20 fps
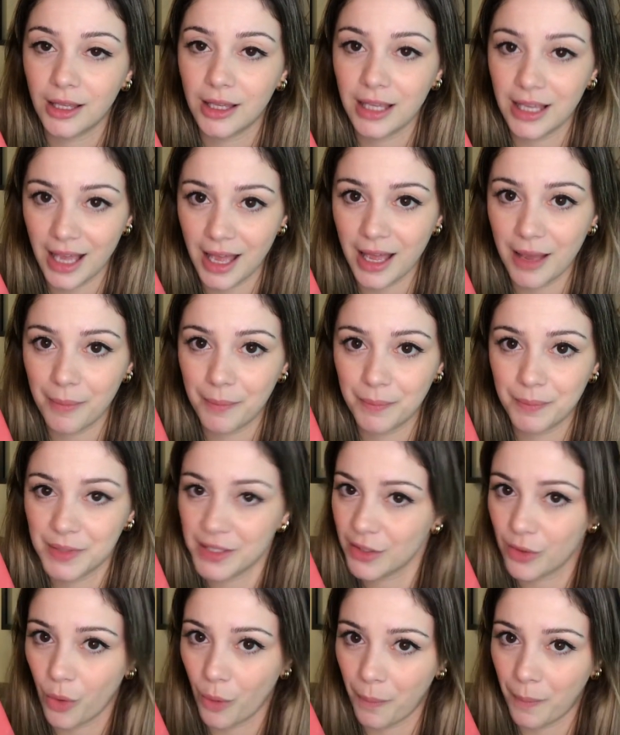que é
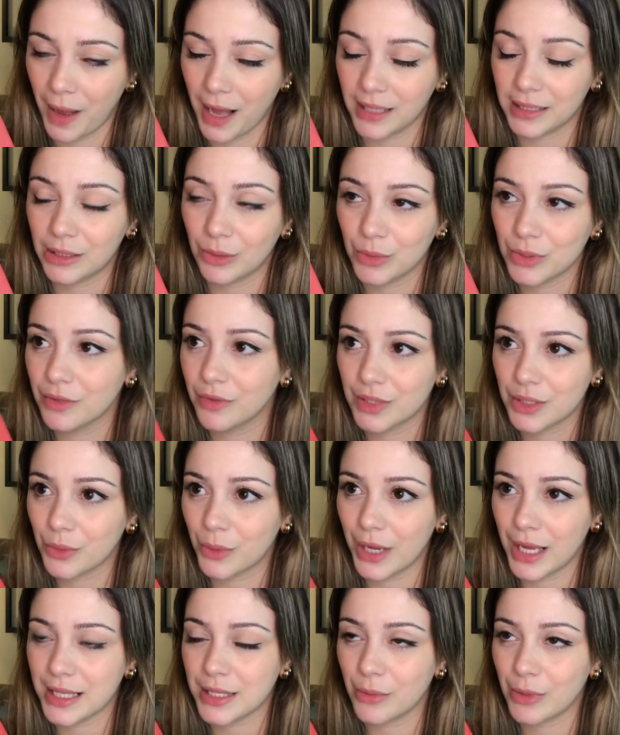psicopata, ou se você
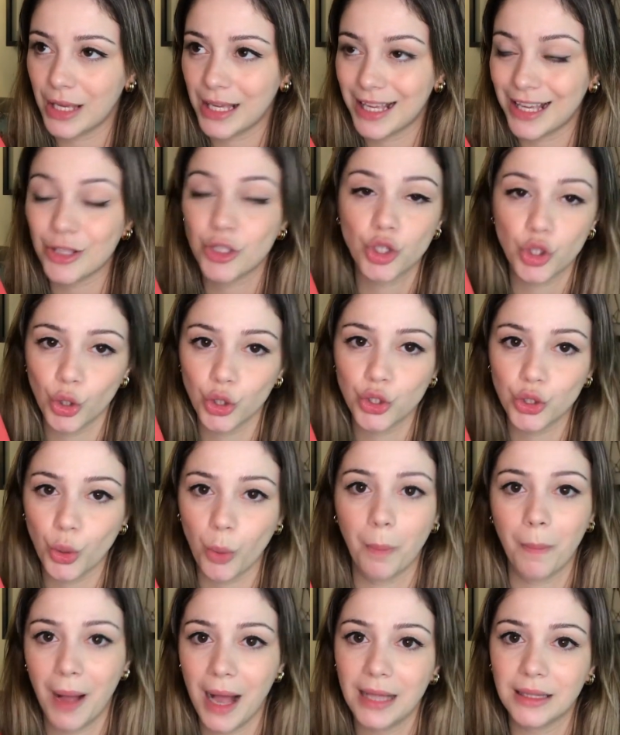conhece alguém que é
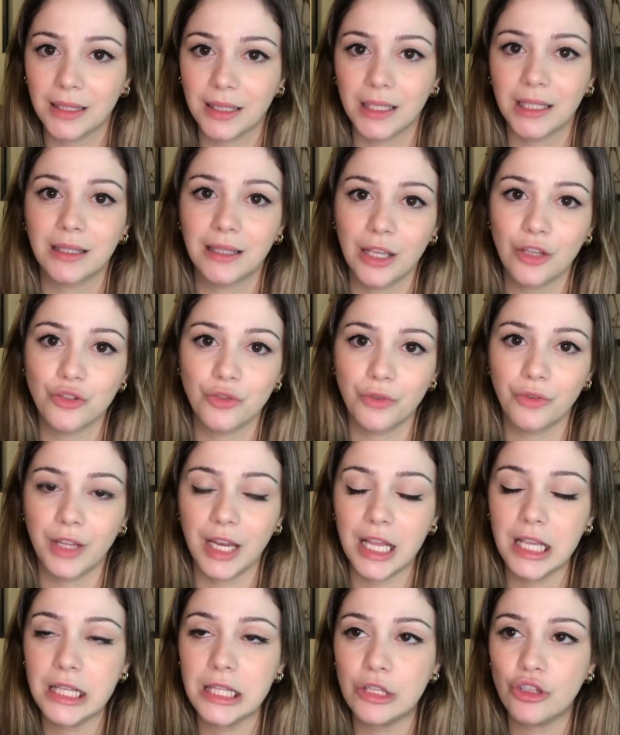sociopata, que tem
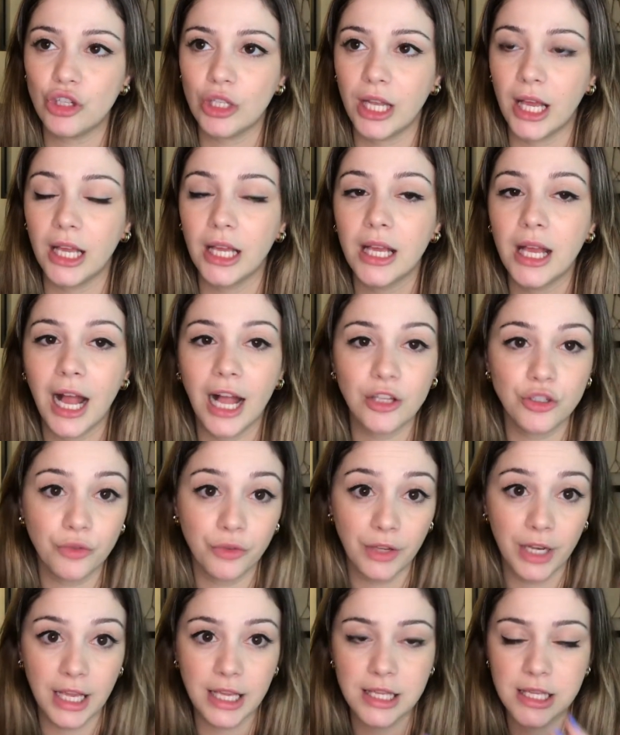diferente, né? A
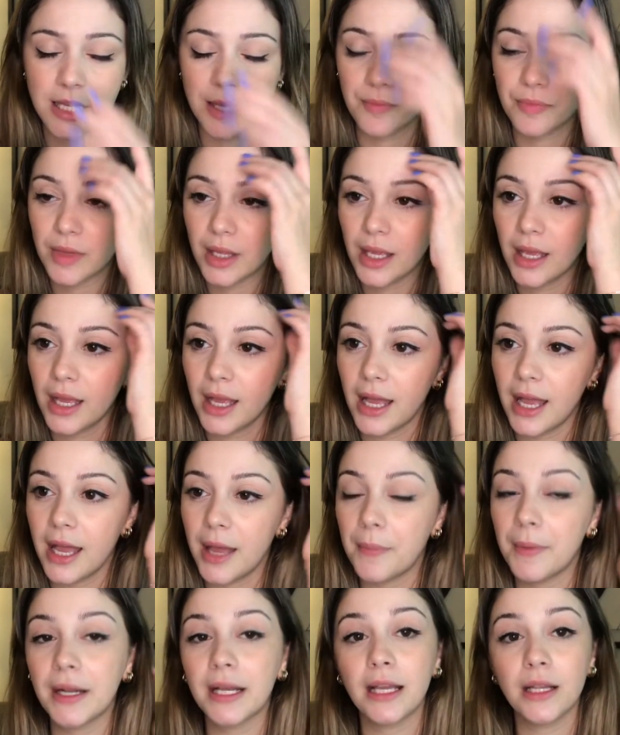diferença,
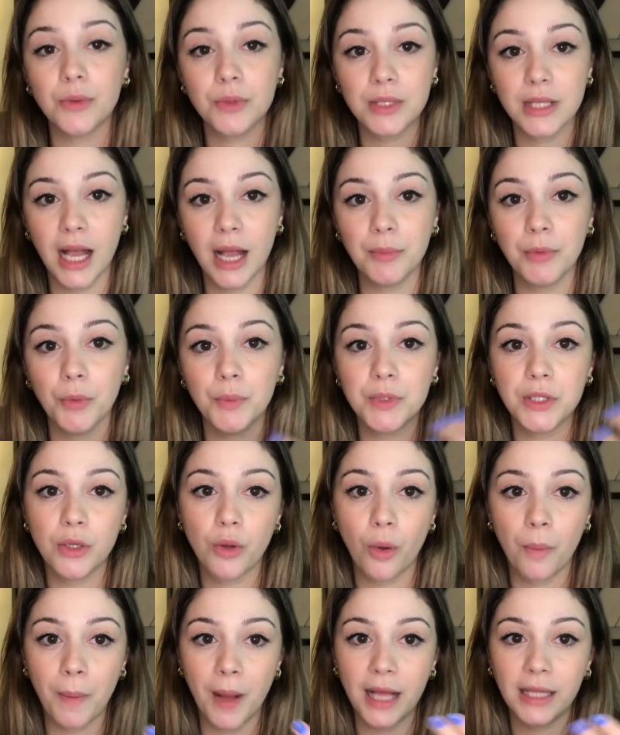é, para quem não sabe, o
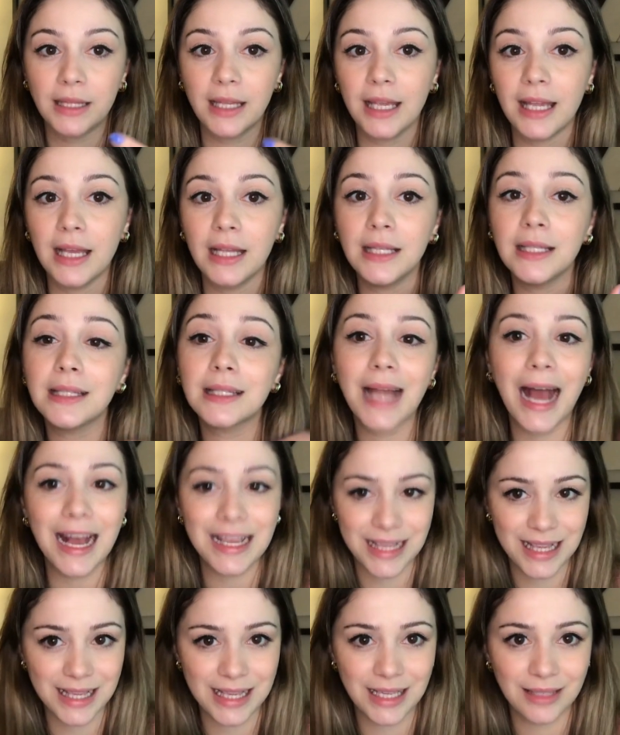psicopata ele
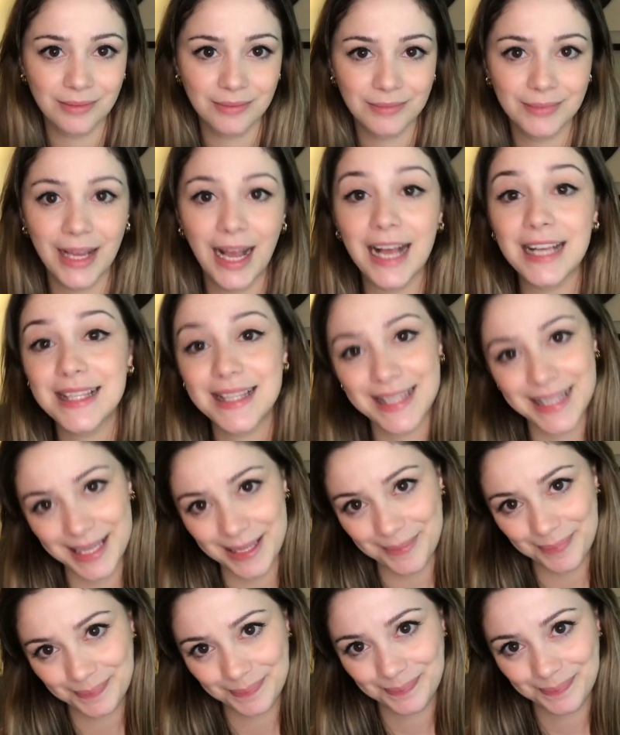nasce assim.